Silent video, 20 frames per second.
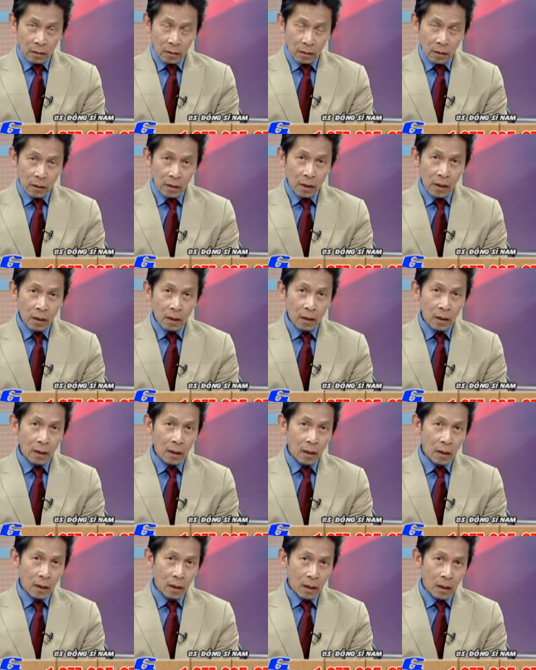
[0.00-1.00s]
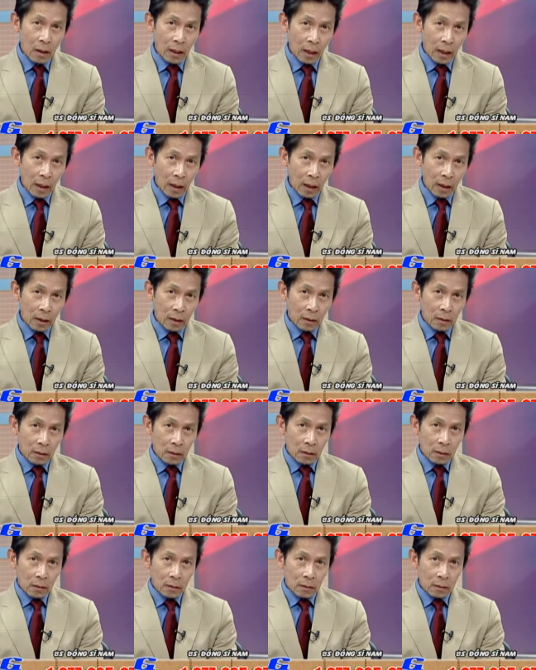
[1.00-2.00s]
thứ nhất là
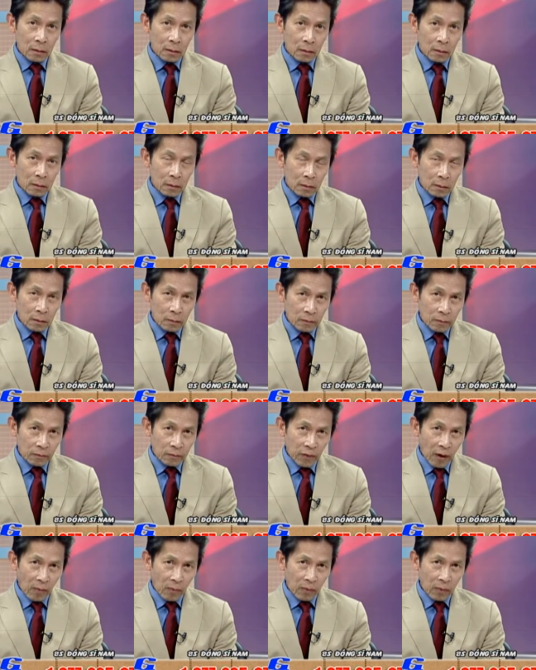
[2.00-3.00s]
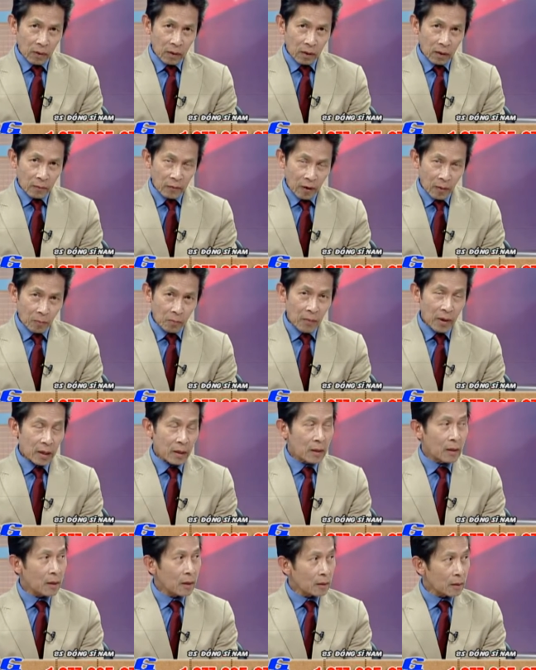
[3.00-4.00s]
phòng phòng
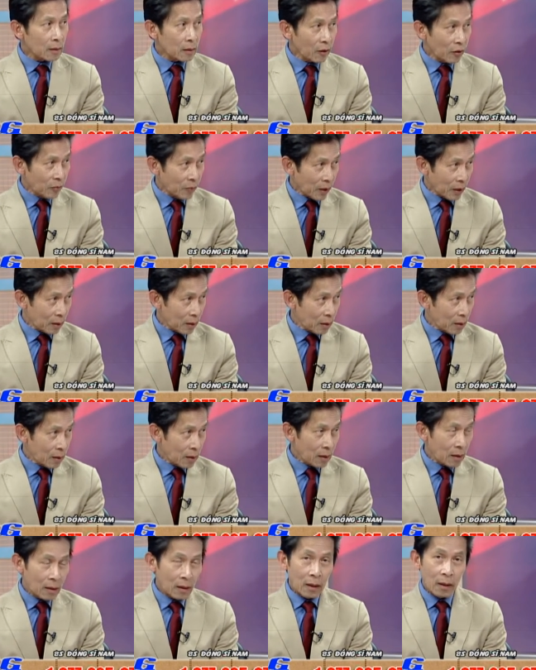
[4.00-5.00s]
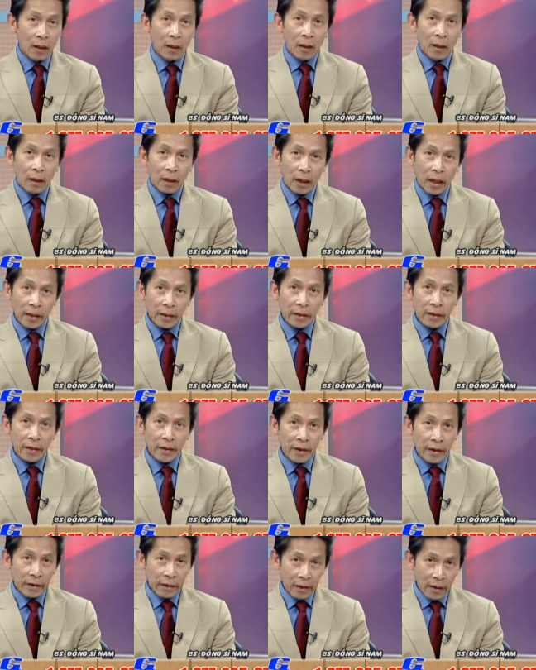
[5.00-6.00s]
bệnh hơn chữa bệnh. Vâng. Cái thứ
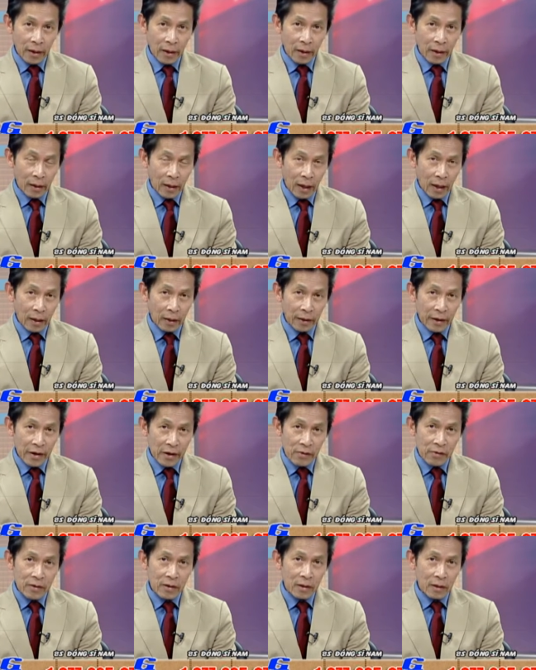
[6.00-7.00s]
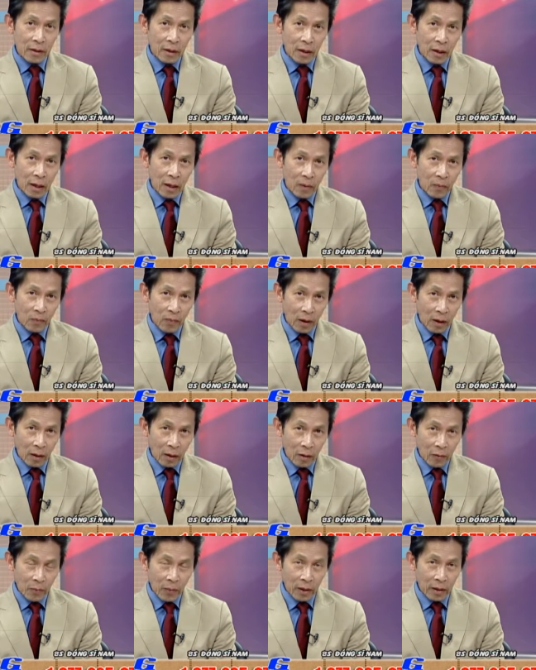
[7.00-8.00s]
nhì là nếu như mà
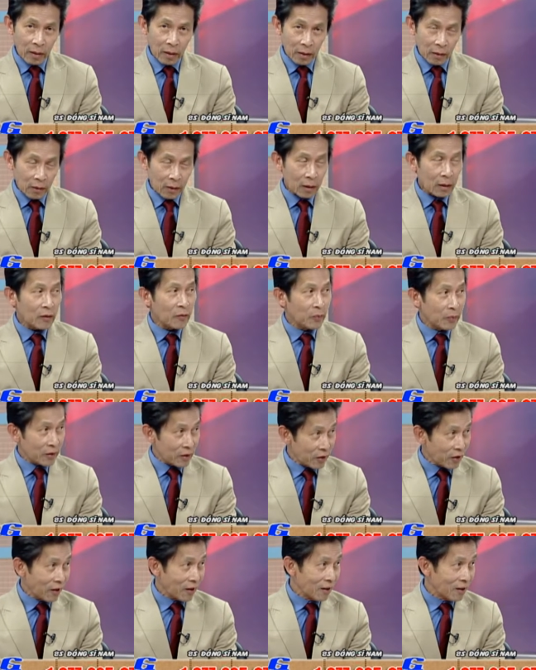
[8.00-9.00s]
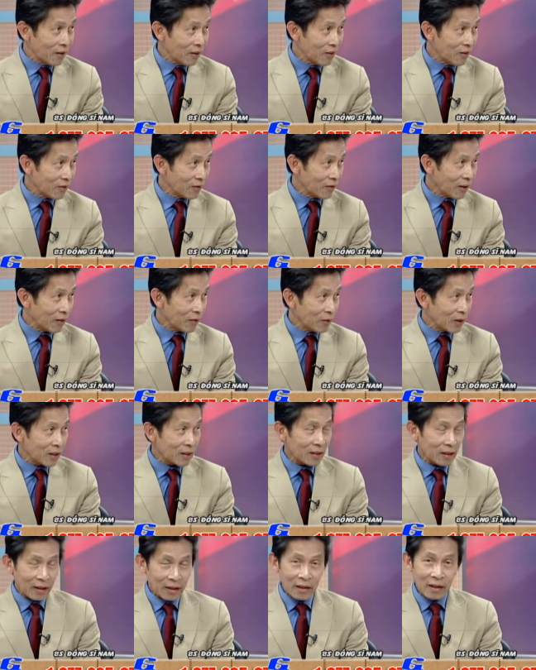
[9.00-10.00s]
có bệnh rồi thì mình chữa phải không
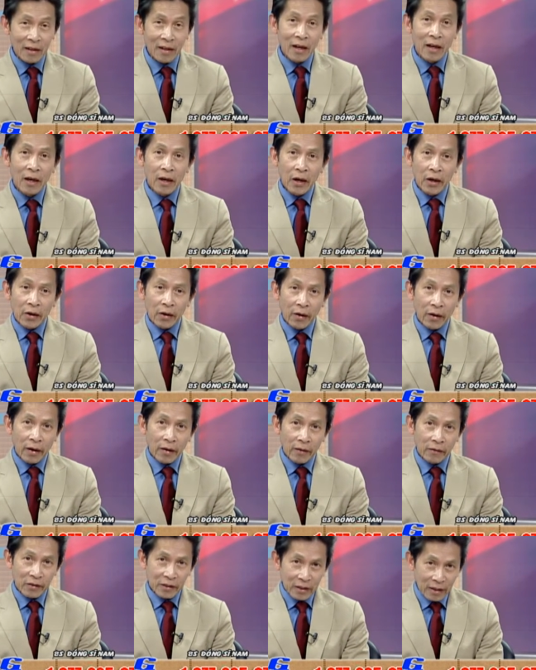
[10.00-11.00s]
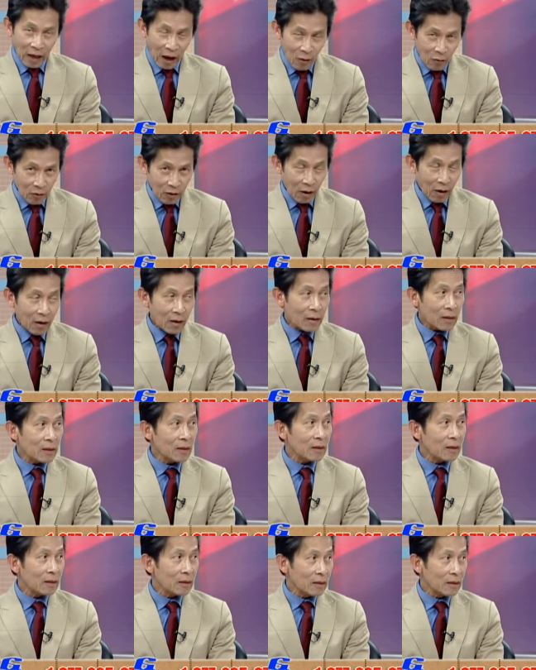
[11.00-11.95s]
bác sĩ? Và à, sau dễ đó dàng